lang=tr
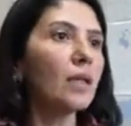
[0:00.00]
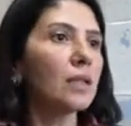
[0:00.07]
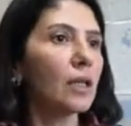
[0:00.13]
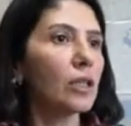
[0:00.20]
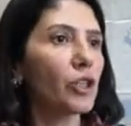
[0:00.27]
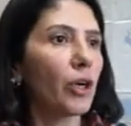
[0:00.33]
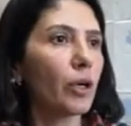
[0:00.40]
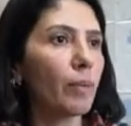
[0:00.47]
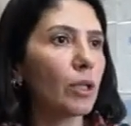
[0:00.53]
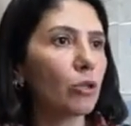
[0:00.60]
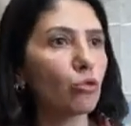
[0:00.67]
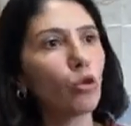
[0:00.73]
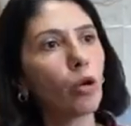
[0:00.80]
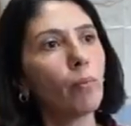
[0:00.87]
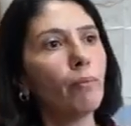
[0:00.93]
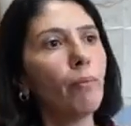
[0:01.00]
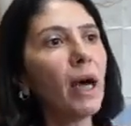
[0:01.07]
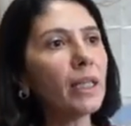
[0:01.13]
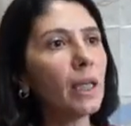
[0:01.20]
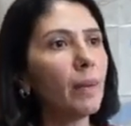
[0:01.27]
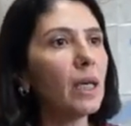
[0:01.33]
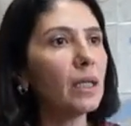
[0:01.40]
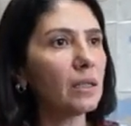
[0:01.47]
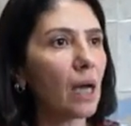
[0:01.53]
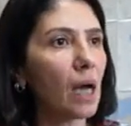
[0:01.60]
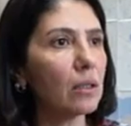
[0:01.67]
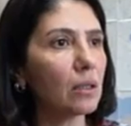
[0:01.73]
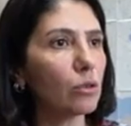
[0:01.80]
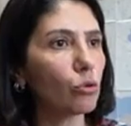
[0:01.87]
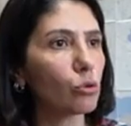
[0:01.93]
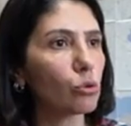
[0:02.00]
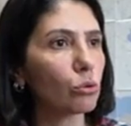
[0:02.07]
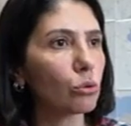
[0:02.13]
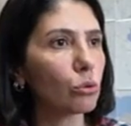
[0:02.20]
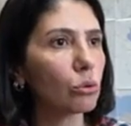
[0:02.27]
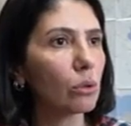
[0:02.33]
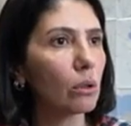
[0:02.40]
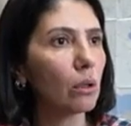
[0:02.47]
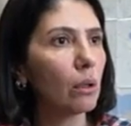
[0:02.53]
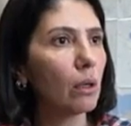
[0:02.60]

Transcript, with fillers: hasara çevirmek istiyorum. Mahkemeye itiraz ediyorsunuz.